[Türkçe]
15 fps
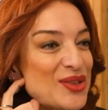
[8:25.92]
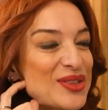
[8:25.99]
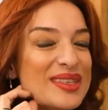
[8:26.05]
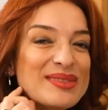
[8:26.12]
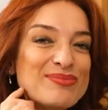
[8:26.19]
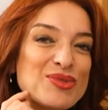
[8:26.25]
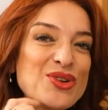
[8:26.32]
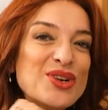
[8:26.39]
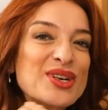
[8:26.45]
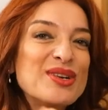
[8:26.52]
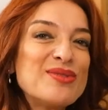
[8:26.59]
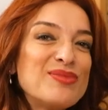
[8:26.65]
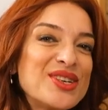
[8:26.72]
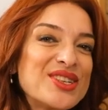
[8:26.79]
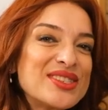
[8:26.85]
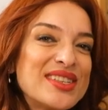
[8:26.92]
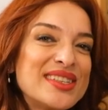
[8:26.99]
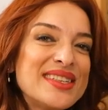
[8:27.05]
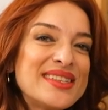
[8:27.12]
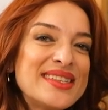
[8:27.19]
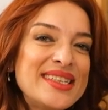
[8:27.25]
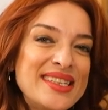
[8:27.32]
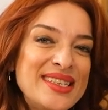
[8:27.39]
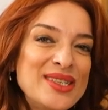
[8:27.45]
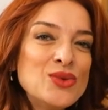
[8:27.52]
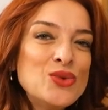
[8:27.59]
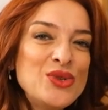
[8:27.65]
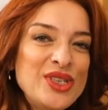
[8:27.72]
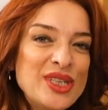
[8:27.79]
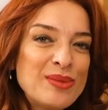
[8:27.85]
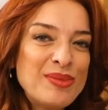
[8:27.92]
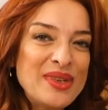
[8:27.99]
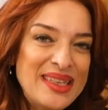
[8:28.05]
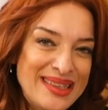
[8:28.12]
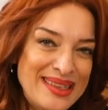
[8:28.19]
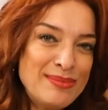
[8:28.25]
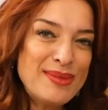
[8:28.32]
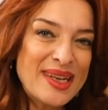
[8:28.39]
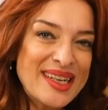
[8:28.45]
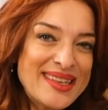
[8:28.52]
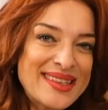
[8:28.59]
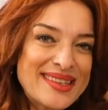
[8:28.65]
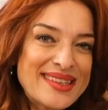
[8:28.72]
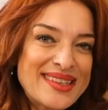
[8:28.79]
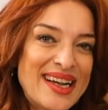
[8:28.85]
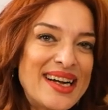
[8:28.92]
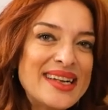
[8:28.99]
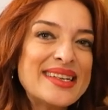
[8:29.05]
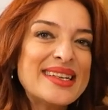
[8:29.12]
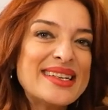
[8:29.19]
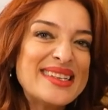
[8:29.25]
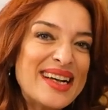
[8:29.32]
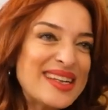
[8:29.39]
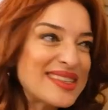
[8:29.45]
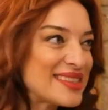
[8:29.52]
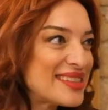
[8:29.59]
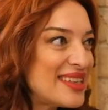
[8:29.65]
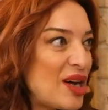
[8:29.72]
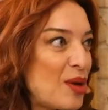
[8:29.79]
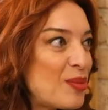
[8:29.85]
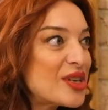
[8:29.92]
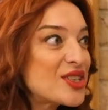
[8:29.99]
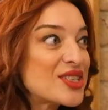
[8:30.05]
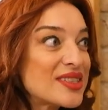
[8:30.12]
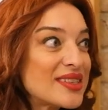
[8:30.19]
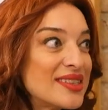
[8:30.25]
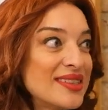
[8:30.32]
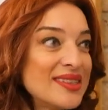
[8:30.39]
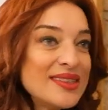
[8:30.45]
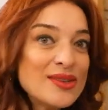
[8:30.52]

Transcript: o program başında dediği iyi uyuyabilmek yani yastığa başını